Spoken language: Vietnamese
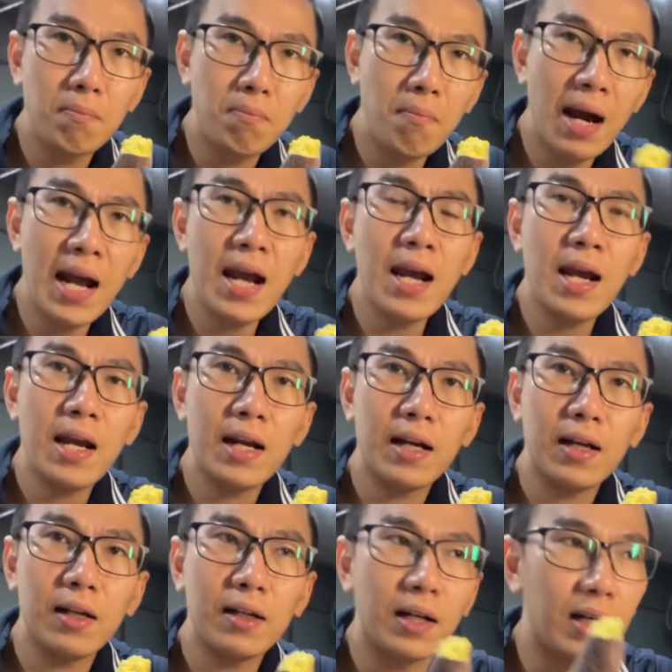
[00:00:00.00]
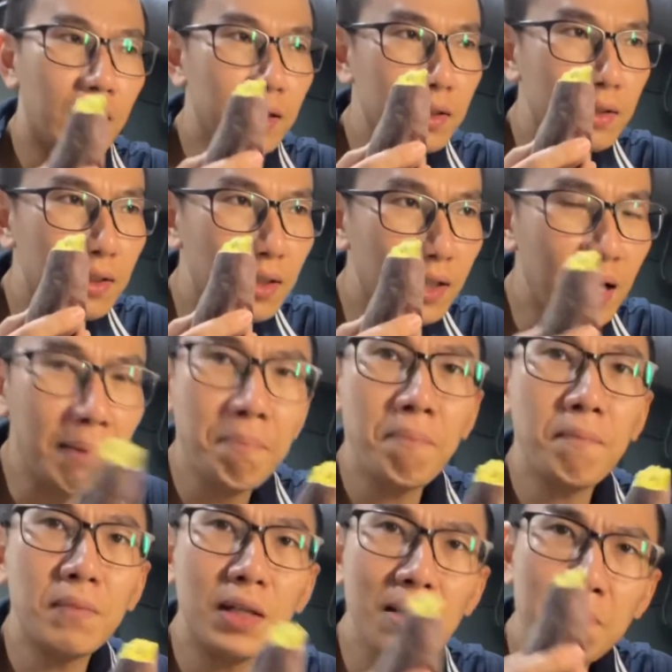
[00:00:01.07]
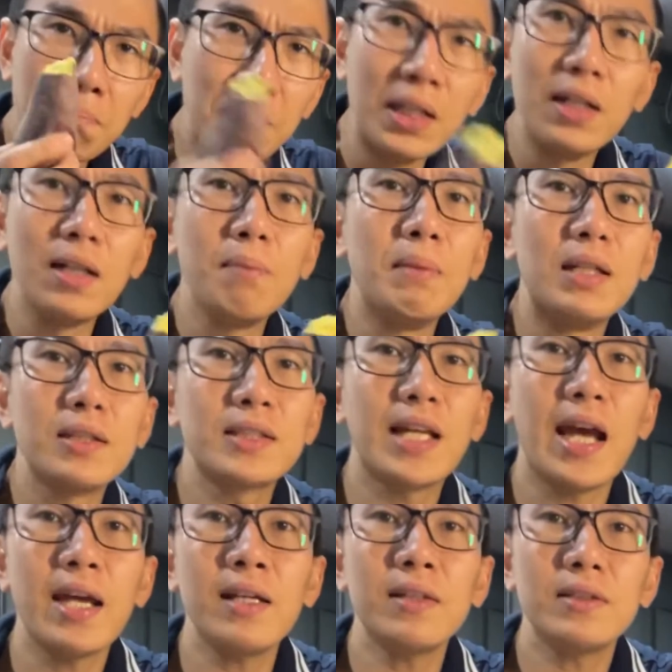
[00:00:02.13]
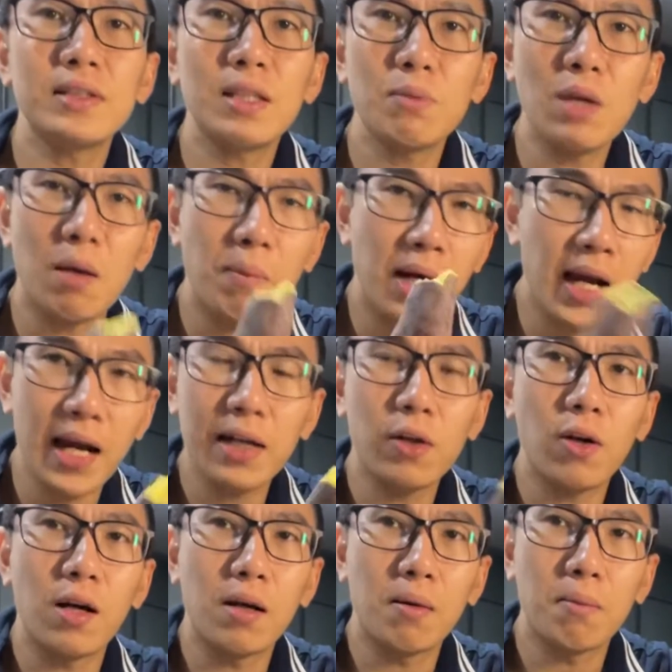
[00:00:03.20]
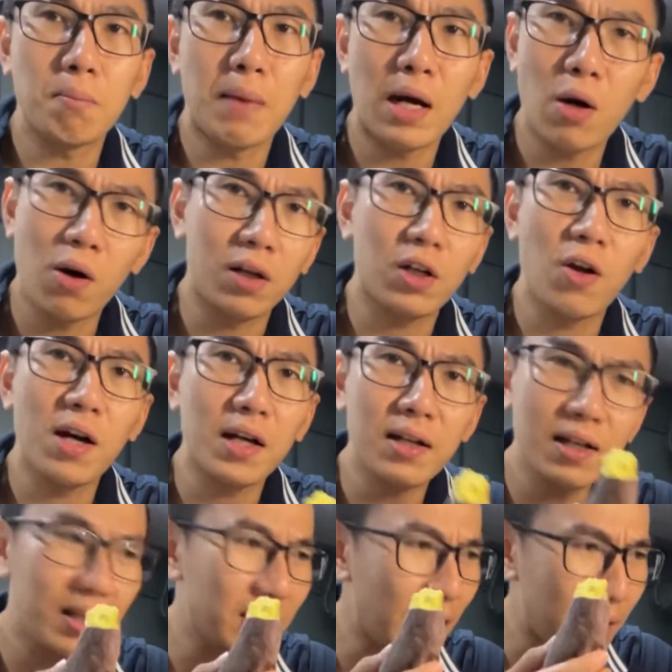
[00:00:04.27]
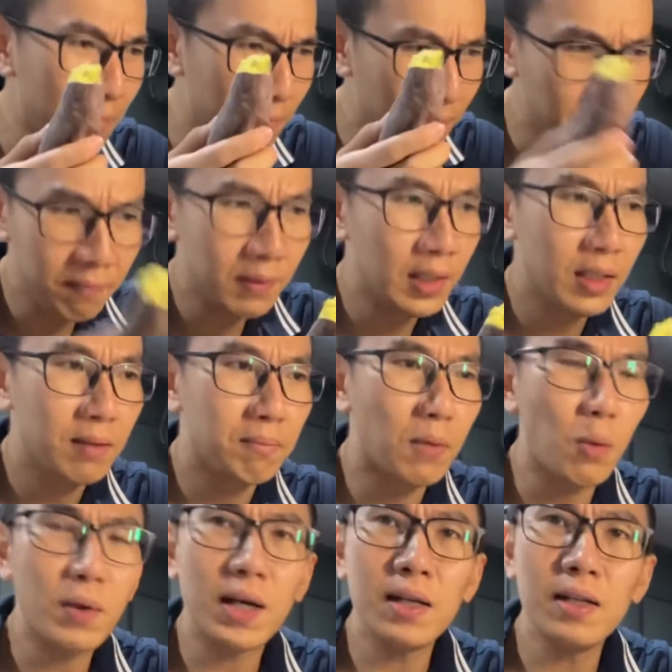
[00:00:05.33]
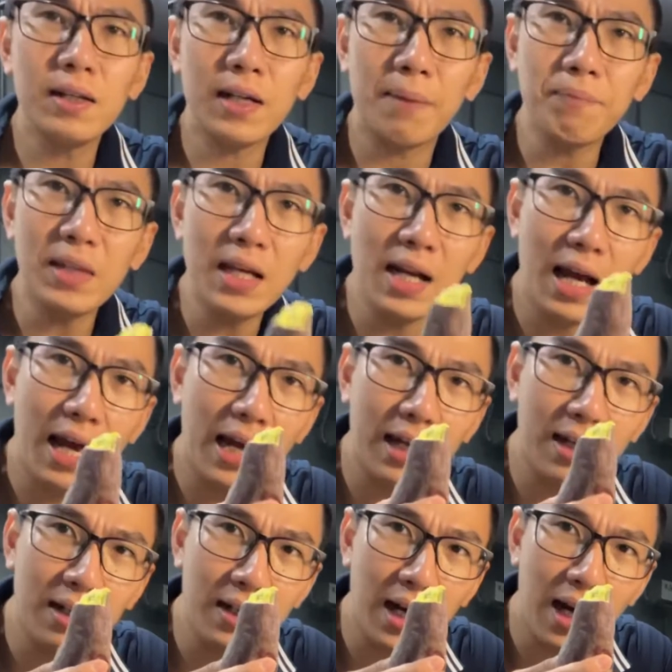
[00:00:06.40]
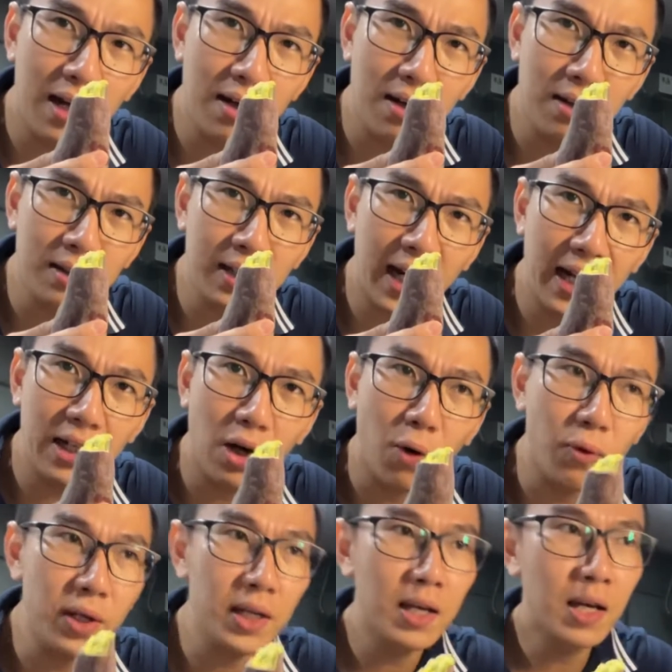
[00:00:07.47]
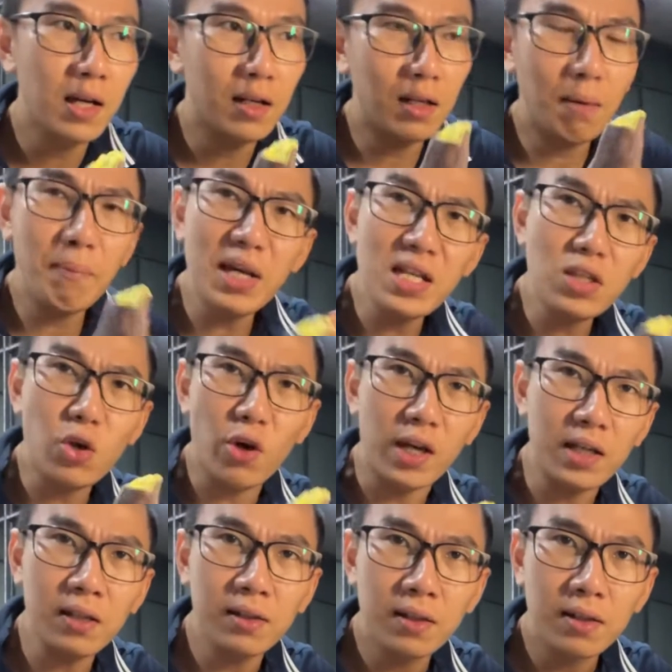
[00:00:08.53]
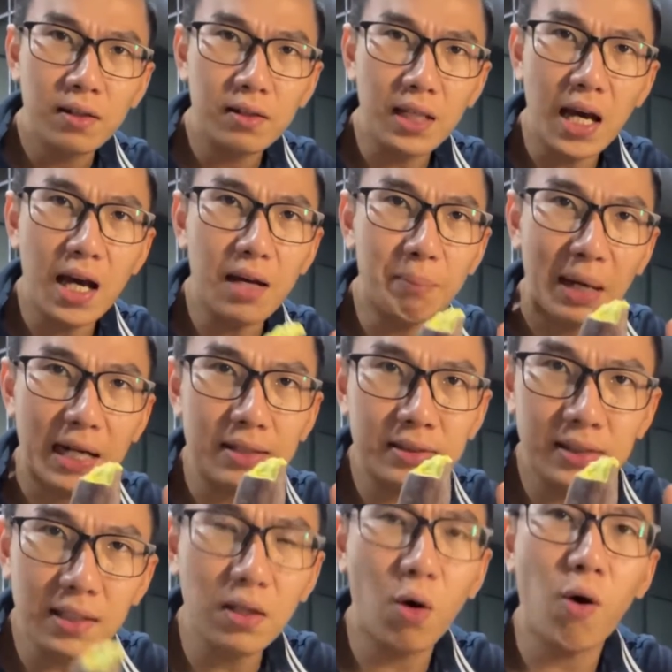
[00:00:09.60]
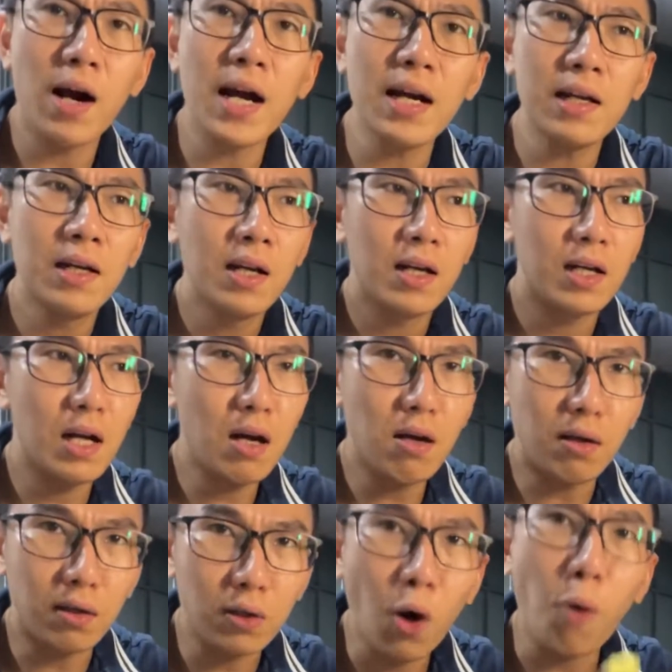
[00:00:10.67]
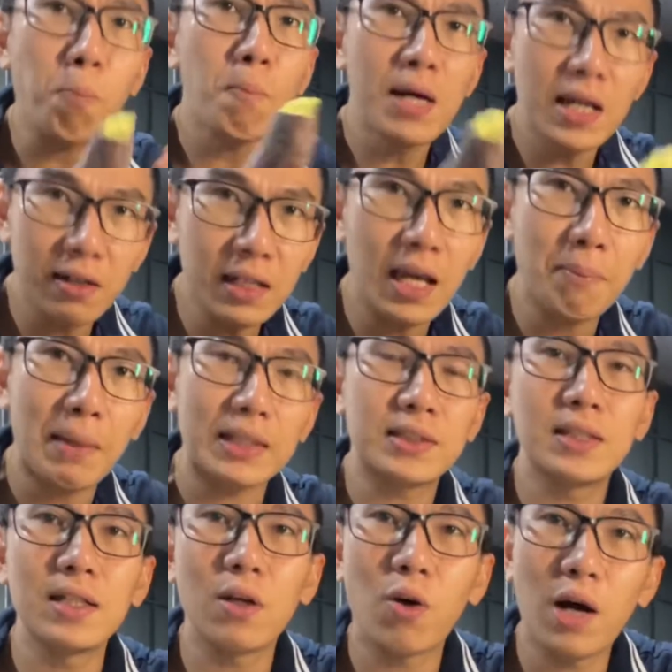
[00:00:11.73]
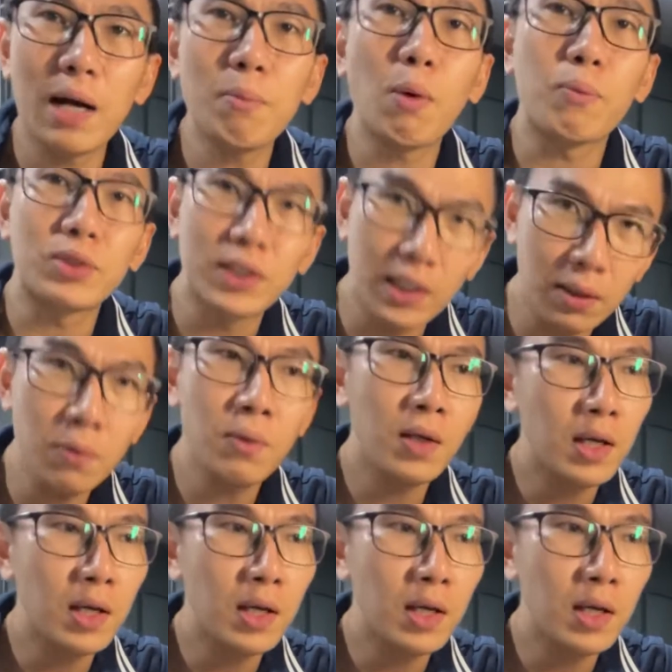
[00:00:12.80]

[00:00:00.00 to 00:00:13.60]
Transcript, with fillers: 3 cỡ 5 tới 10 bữa sáng trong vòng 2 tuần bạn hoàn toàn có thể giảm một ký thậm chí là cơ thể nó thay đổi nó biến chuyển về mặt sinh hóa nó đột biến về mặt sinh hóa một xíu